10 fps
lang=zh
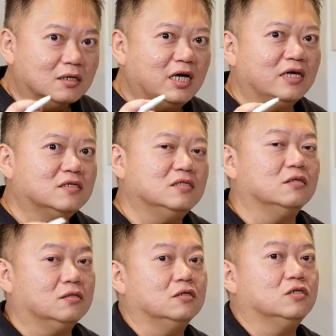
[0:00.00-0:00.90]
类似
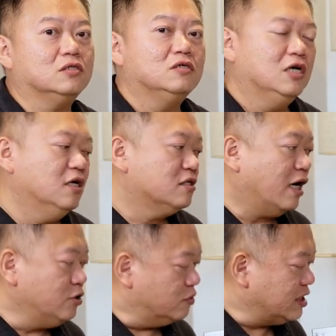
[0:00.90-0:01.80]
的特质，
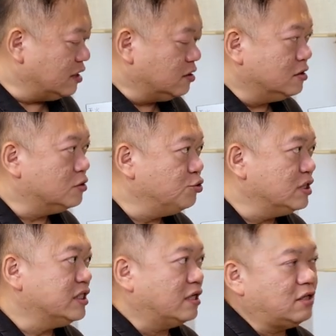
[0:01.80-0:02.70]
它有这样的特质去
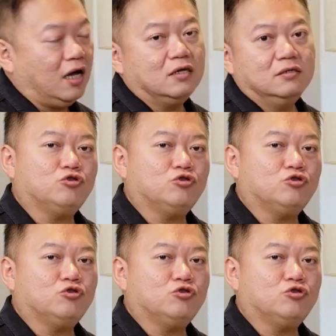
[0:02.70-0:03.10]
影响它。